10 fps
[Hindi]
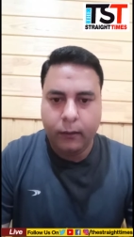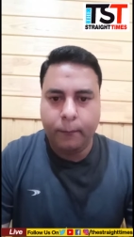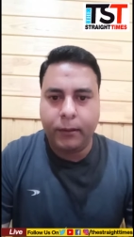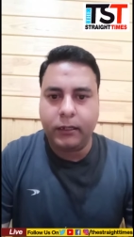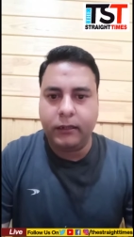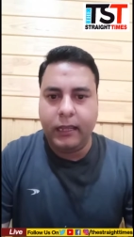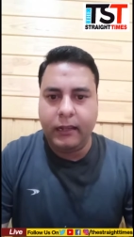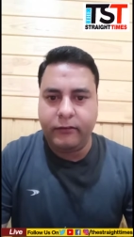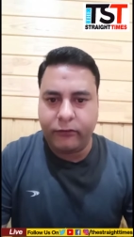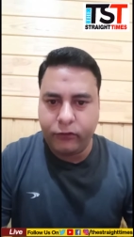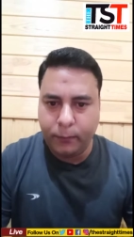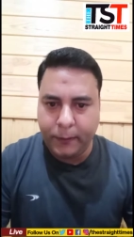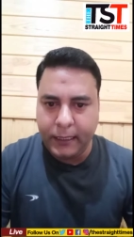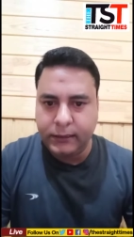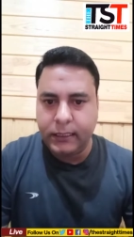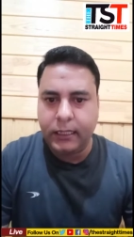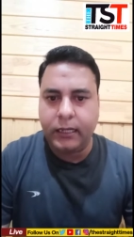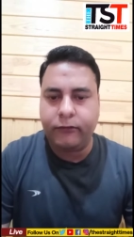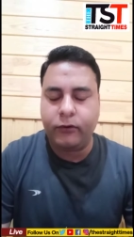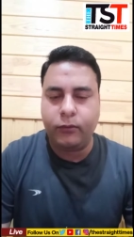बट एक जस्टिफाइड
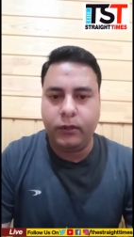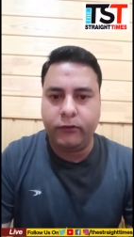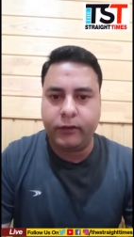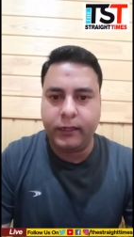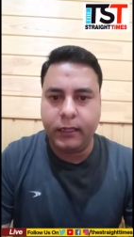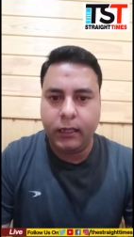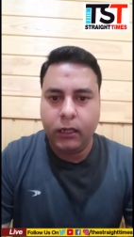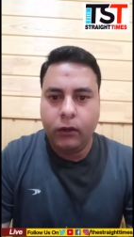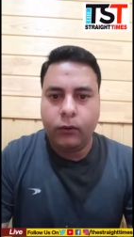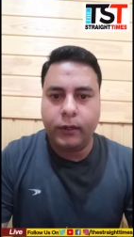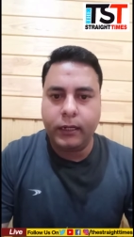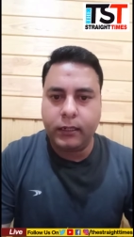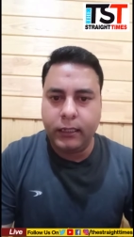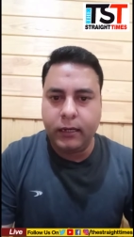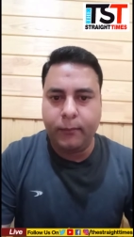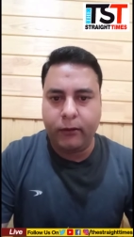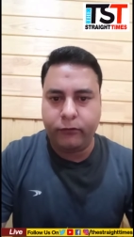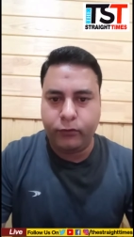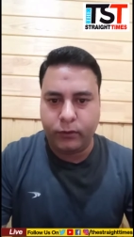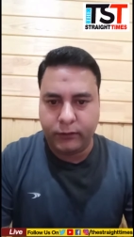तरीके से होनी चाहिए और एक क्लियर
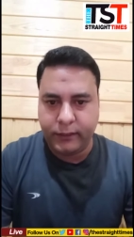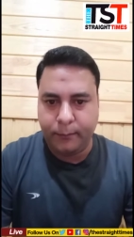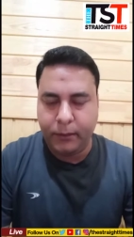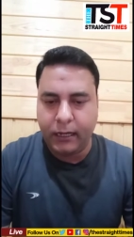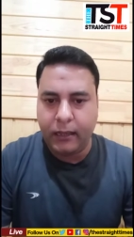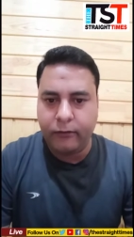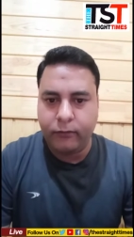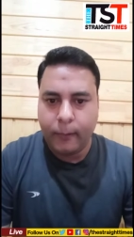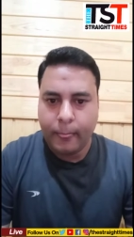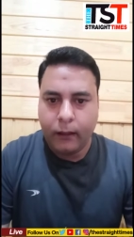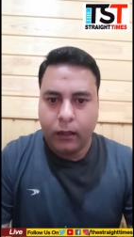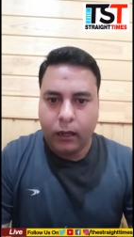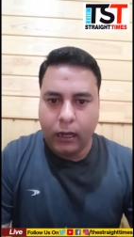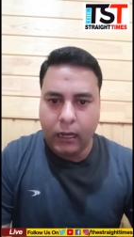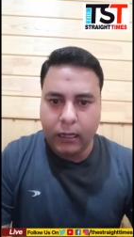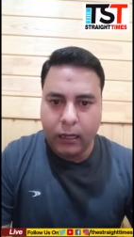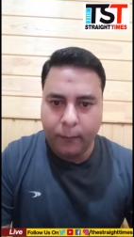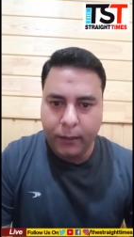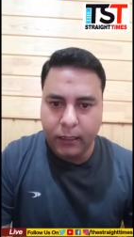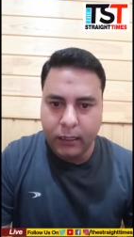मैसेज होना चाहिए बिकॉज
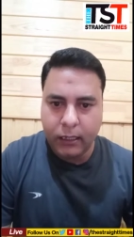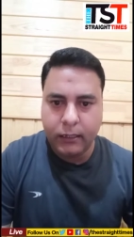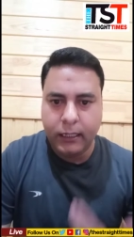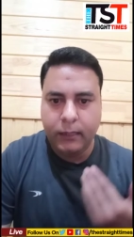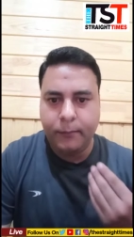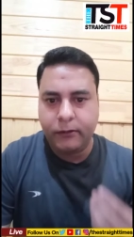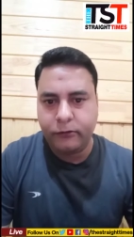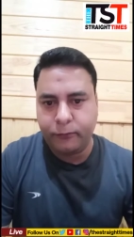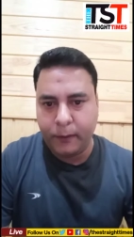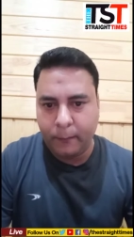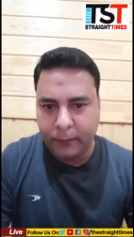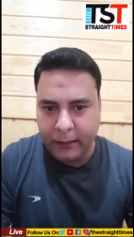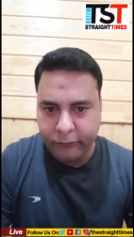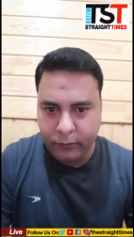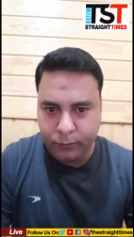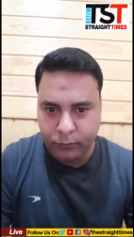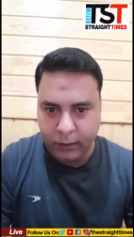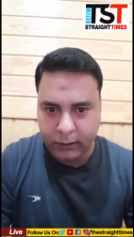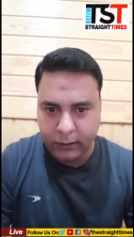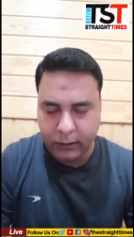हमें हर डेली बेसिस पे एम्प्लाइज के फ़ोन
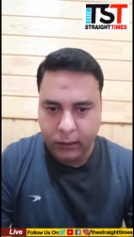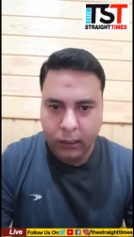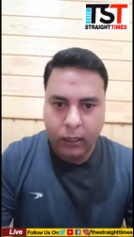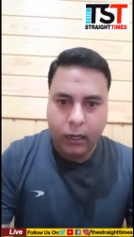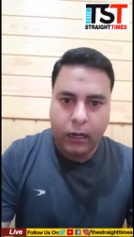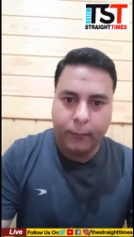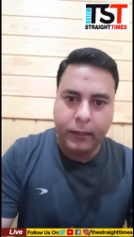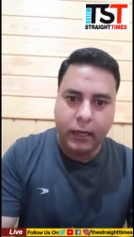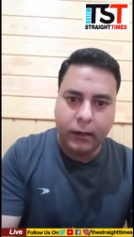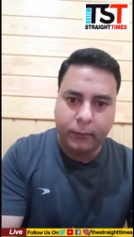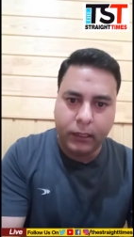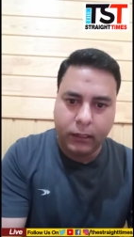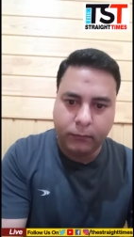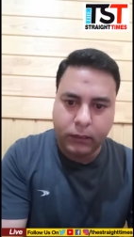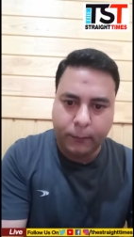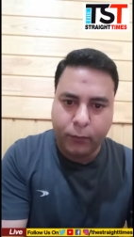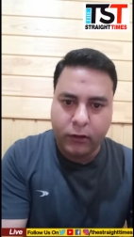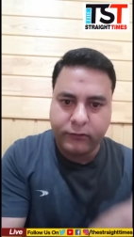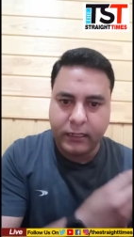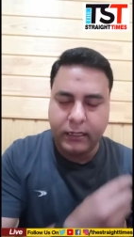आते हैं हमें हर
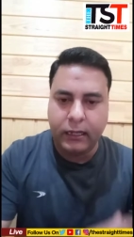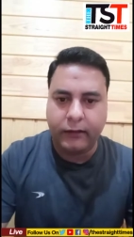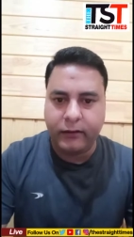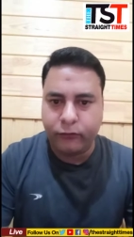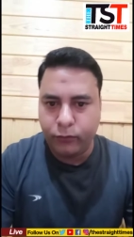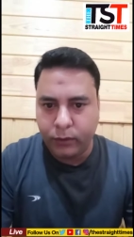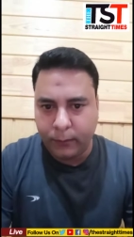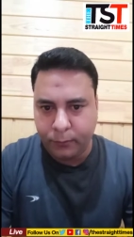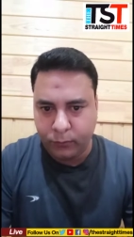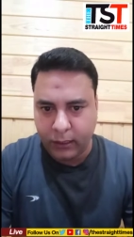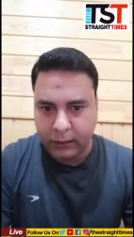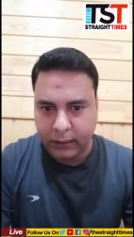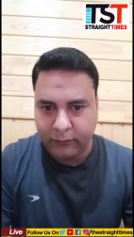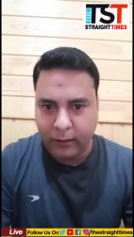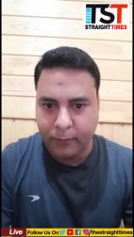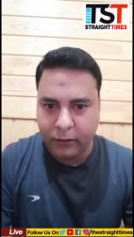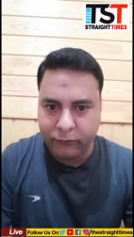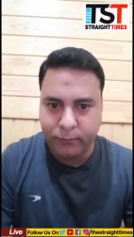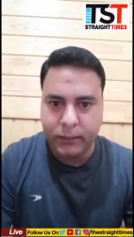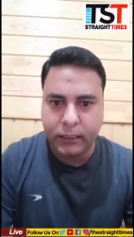बहुत सारी एजेंसियों के फ़ोन आते हैं चाहे मैं
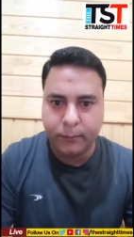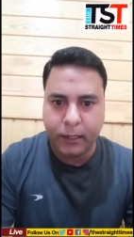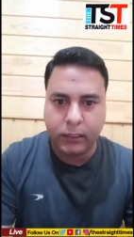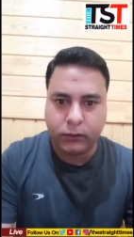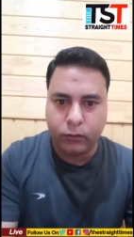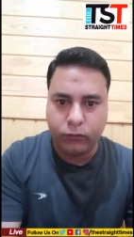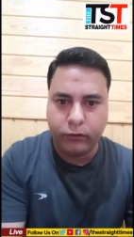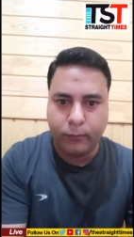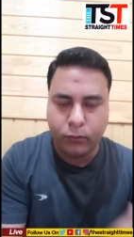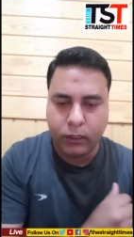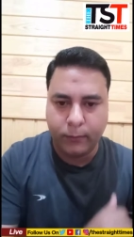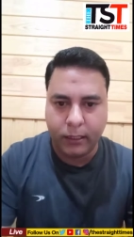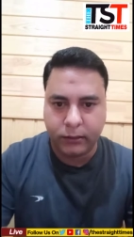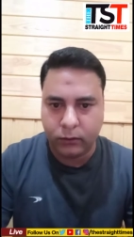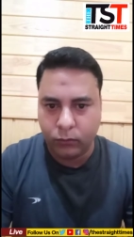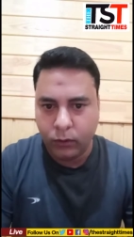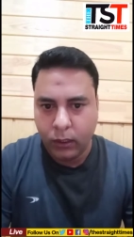कश्मीर की बात करूँ जम्मू की बात करूँ